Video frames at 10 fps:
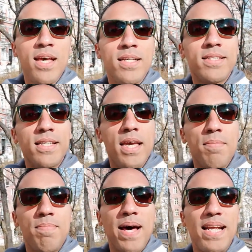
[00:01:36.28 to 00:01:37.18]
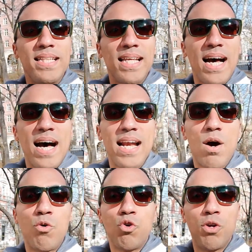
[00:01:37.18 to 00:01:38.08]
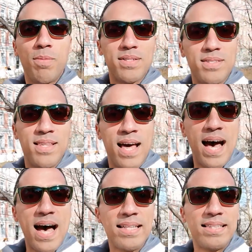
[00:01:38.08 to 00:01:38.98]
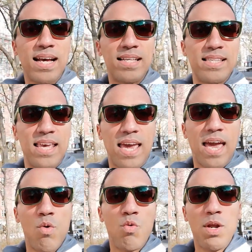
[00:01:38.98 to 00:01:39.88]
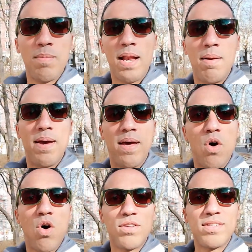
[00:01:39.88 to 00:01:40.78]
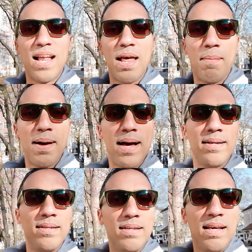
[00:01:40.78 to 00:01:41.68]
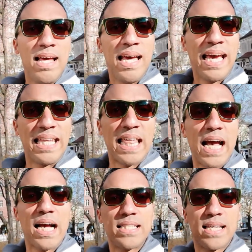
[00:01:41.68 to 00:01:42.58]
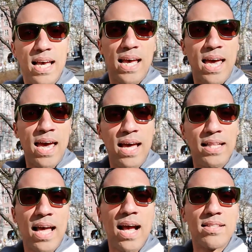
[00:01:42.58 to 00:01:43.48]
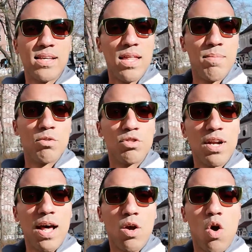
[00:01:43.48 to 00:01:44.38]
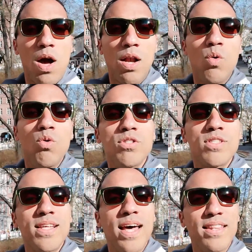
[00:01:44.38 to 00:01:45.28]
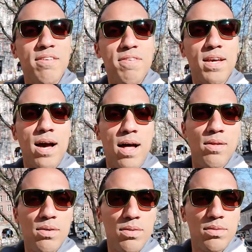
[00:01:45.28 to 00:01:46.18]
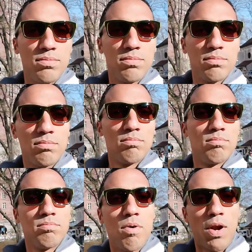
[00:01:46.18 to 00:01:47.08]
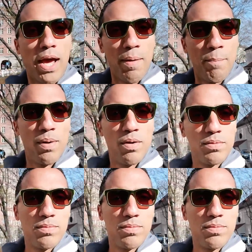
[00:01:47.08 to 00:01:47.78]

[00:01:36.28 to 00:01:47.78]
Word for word: Si para entrar a una universidad te exigen un nivel B2 de alemán que tengas que, que tengas que demostrar con algún certificado, por ejemplo,